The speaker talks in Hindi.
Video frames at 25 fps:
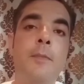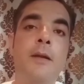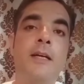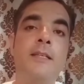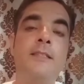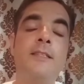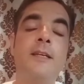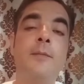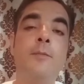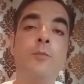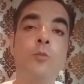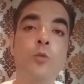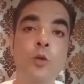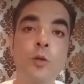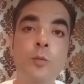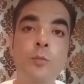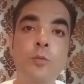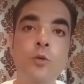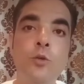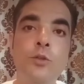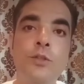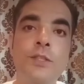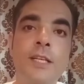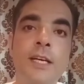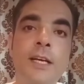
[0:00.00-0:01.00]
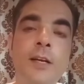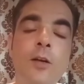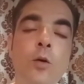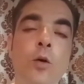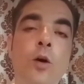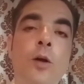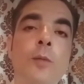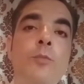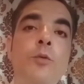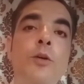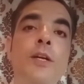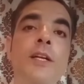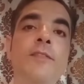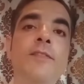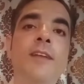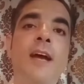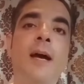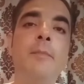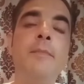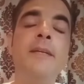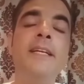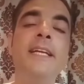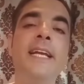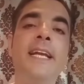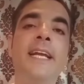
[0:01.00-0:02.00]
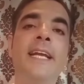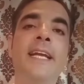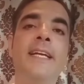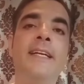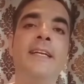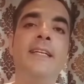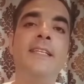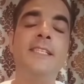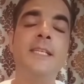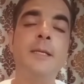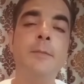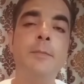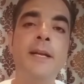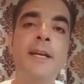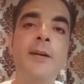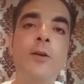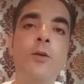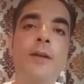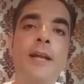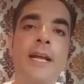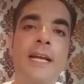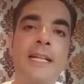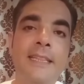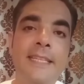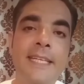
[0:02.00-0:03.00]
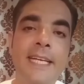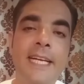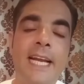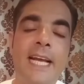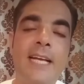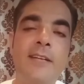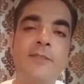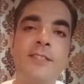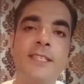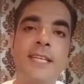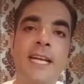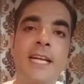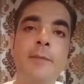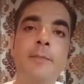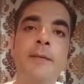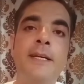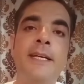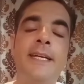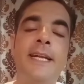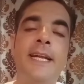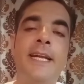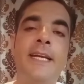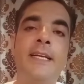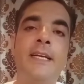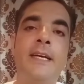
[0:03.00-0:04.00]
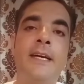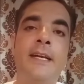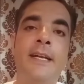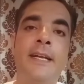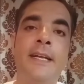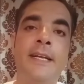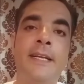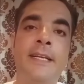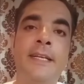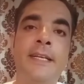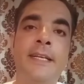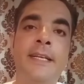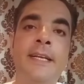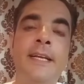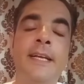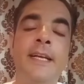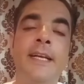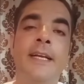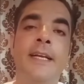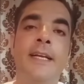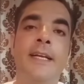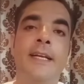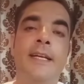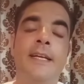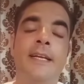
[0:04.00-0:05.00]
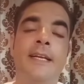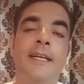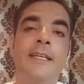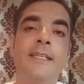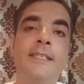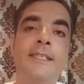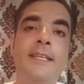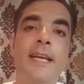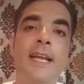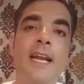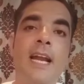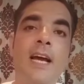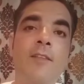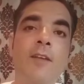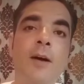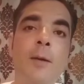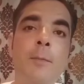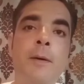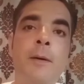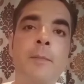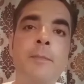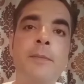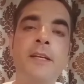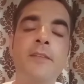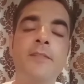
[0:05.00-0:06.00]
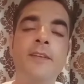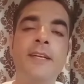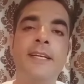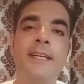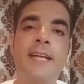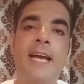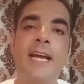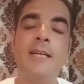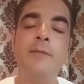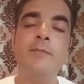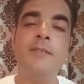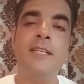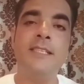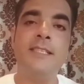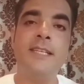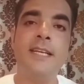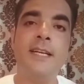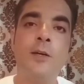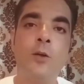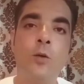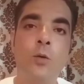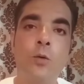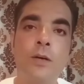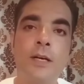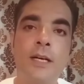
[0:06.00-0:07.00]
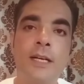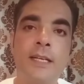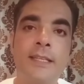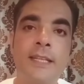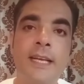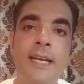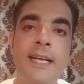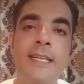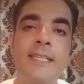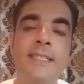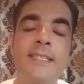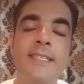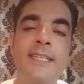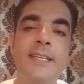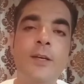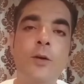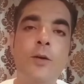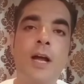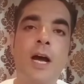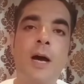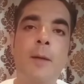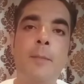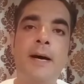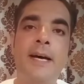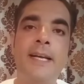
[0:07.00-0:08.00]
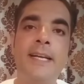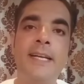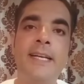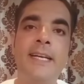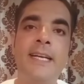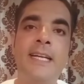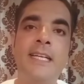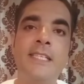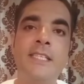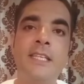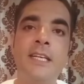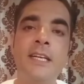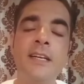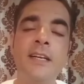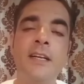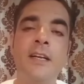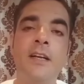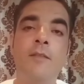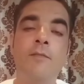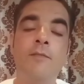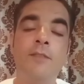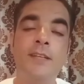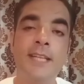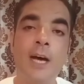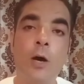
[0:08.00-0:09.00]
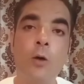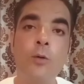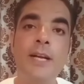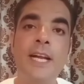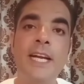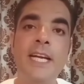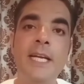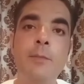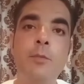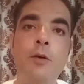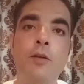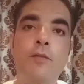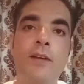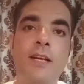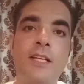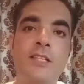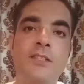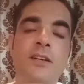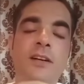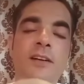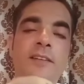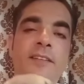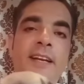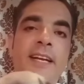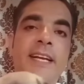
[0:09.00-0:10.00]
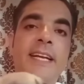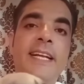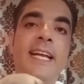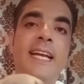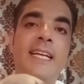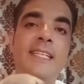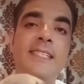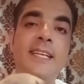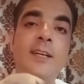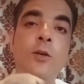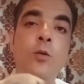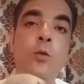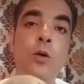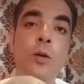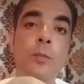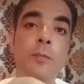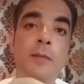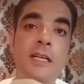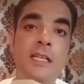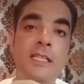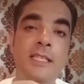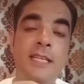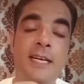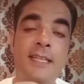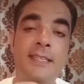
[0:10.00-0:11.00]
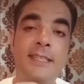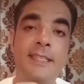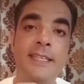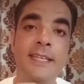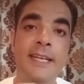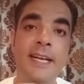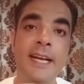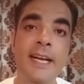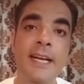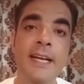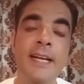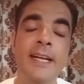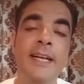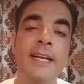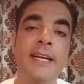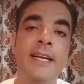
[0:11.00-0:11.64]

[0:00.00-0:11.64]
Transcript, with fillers: प्लस अ मूड बूस्टर और पूरी फैमिली एक डिसिप्लिन और हेल्दी स्टाइल मेंटेन करेगी इसके अलावा पपी विद टाइम जैसे ग्रो करता है इसकी और हमारी नेचर विदाउट एनी प्रोफेशनल ट्रेनिंग ऐसे घुल मिल जाती है